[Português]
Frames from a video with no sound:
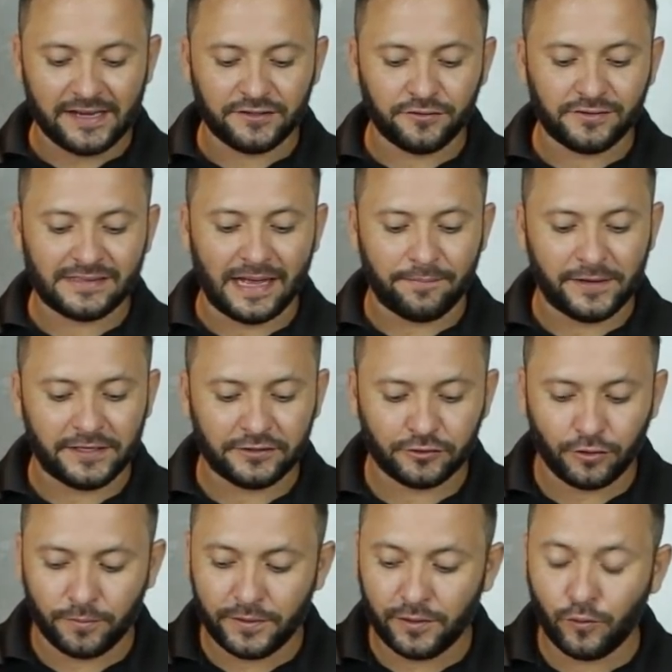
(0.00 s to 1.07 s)
é justamente
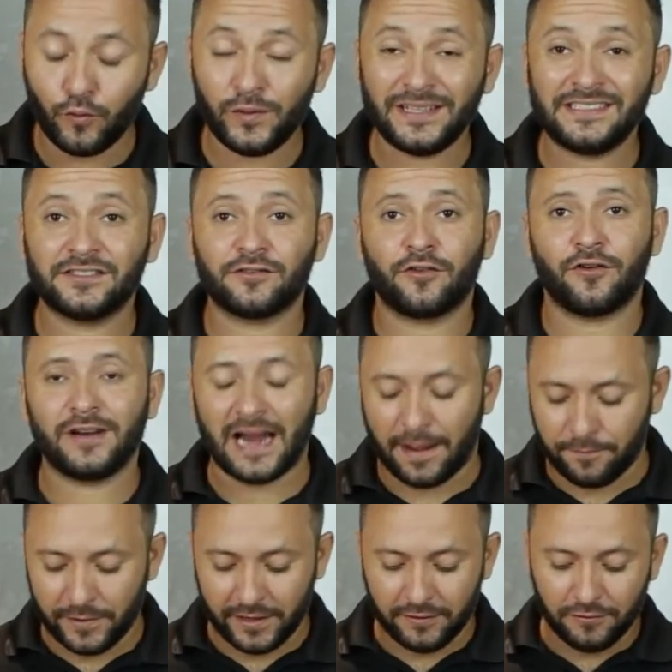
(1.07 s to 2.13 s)
sobre o
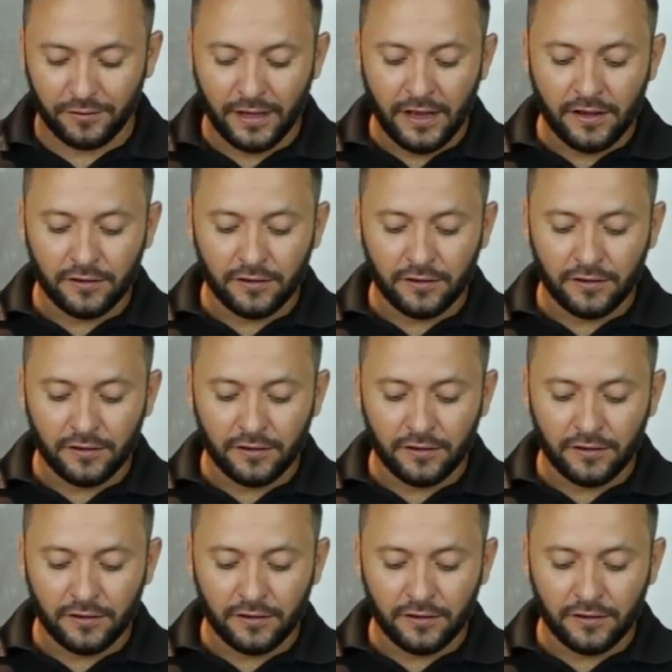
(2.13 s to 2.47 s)
escoramento